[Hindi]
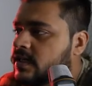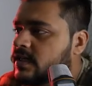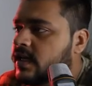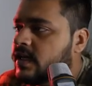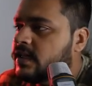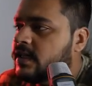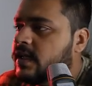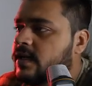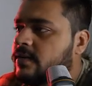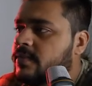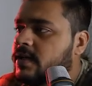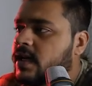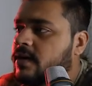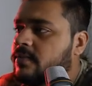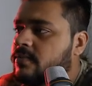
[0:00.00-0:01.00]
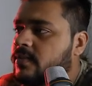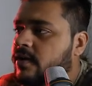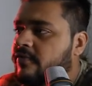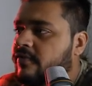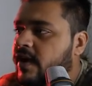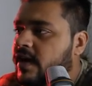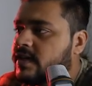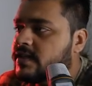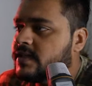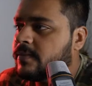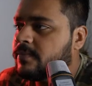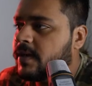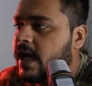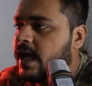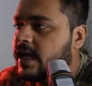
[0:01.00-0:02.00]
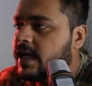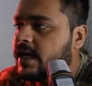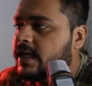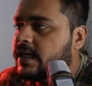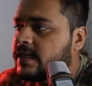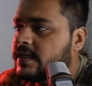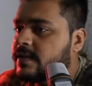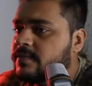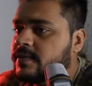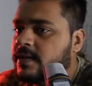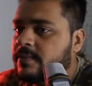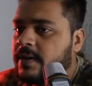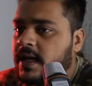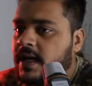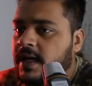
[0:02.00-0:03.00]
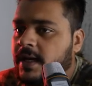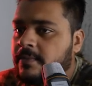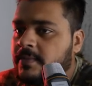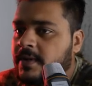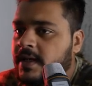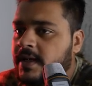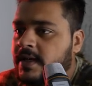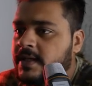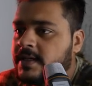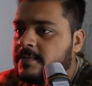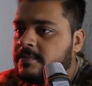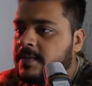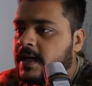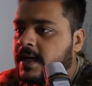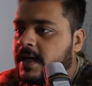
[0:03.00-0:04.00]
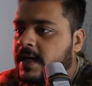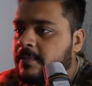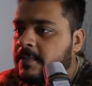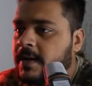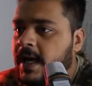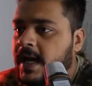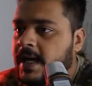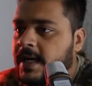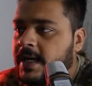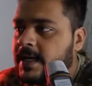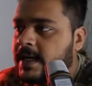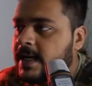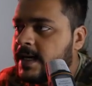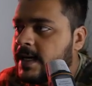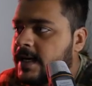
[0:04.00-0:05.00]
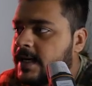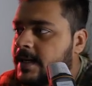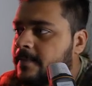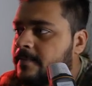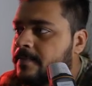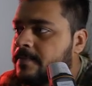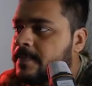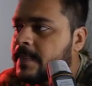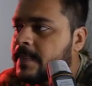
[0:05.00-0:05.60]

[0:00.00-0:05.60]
इसके अंदर भी हम इफ़ेक्ट्स अप्लाई करेंगे सबसे पहले हमने इस पर अप्लाई करना है